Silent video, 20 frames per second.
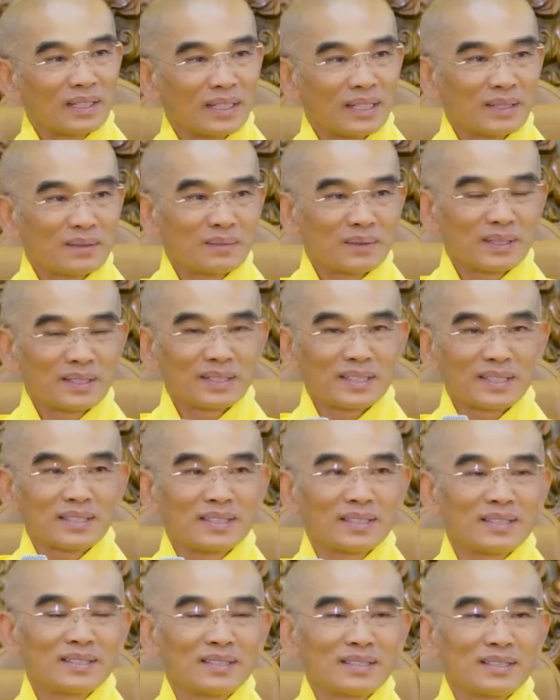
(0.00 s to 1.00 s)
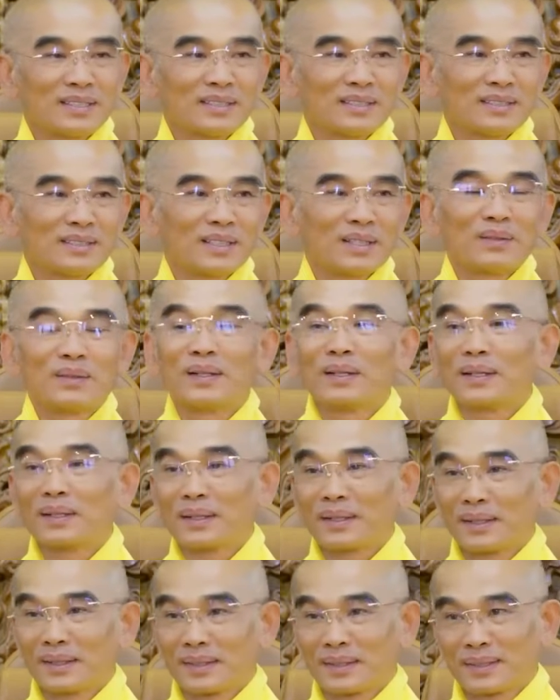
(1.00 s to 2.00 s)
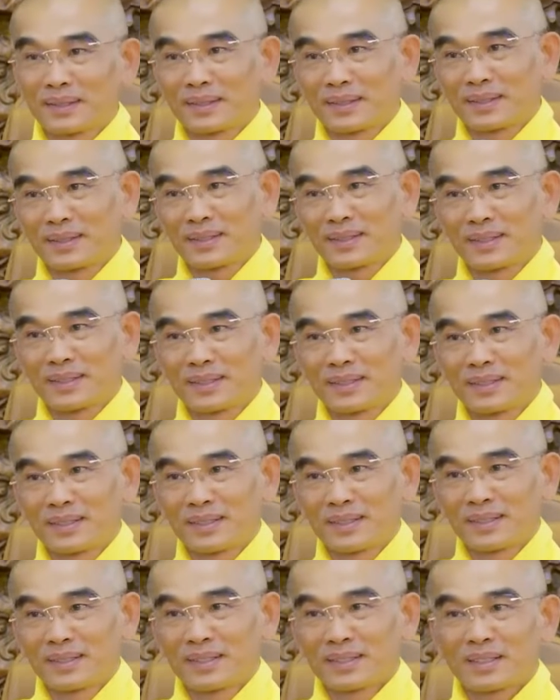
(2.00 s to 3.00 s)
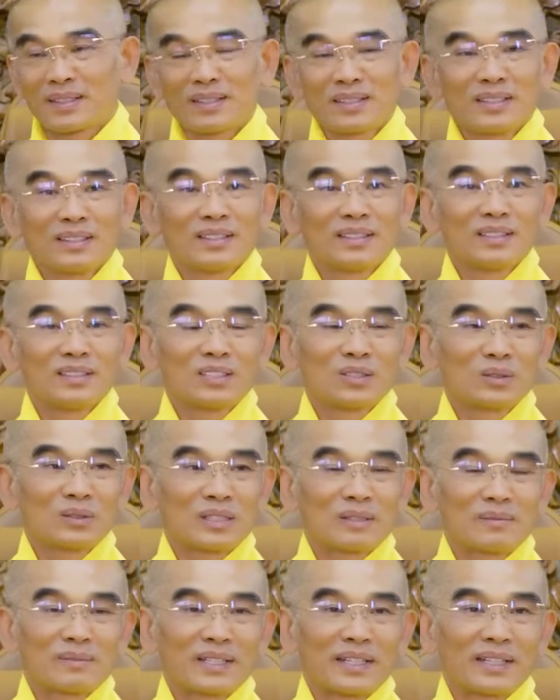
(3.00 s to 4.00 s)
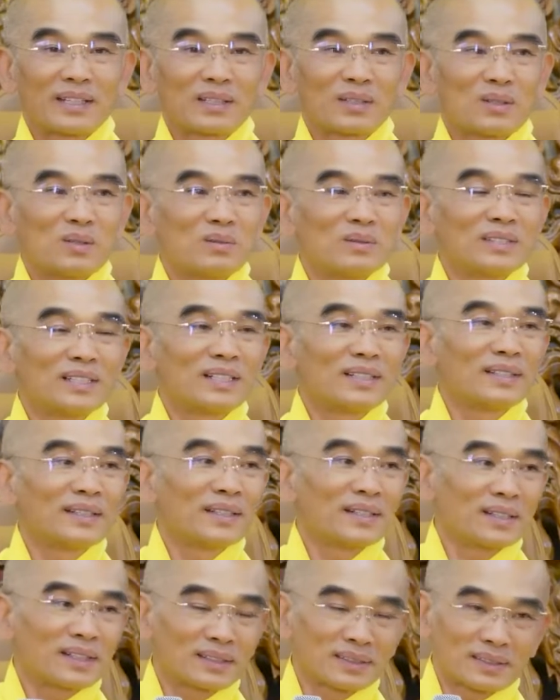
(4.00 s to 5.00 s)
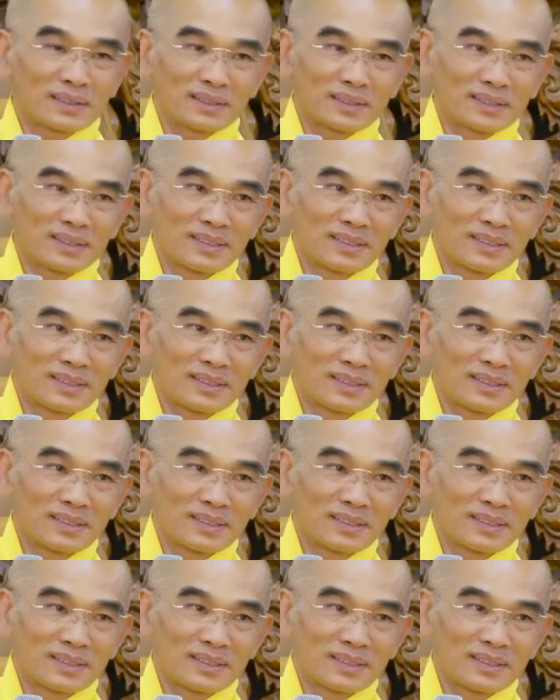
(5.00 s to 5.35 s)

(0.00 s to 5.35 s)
mình nghe mình sẽ nhớ nhiều hơn. Có những người chú tâm nghe cũng không nhớ gì hết